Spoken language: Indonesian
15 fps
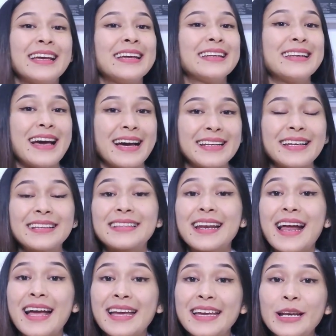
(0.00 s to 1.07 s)
Dan yang
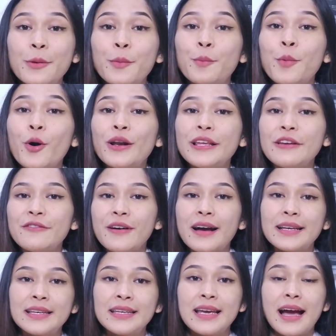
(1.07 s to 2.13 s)
terakhir,
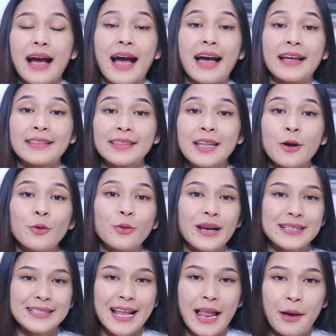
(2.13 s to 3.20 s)
polifagi atau
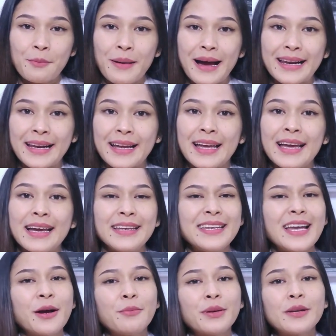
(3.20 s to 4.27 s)
rasa lapar
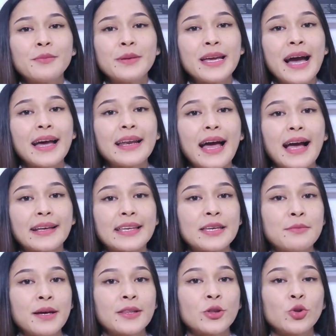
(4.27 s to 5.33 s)
yang berlebihan
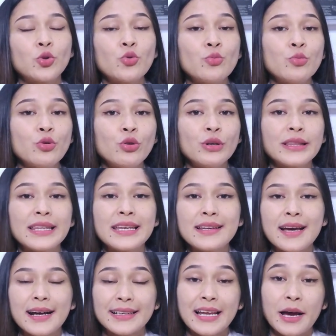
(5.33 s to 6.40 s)
akibat tubuh
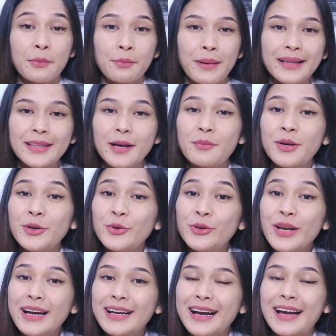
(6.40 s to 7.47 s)
tidak dapat
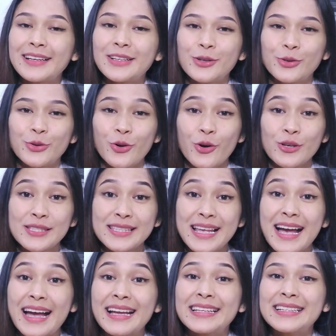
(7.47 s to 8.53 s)
menggunakan
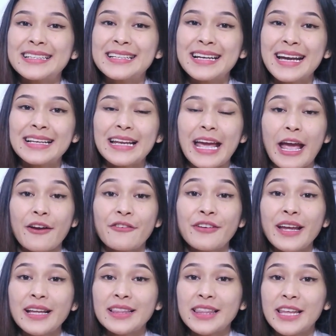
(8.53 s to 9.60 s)
glukosa dengan
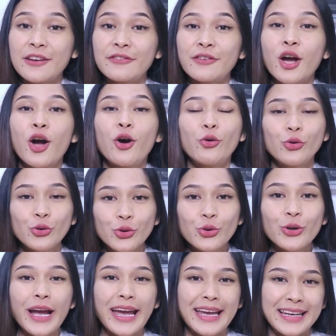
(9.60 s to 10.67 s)
efektif
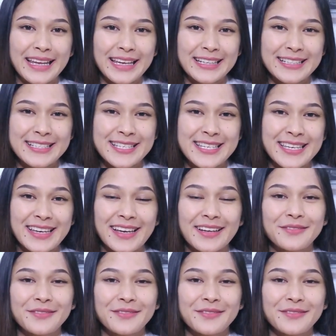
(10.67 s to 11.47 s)
untuk energi.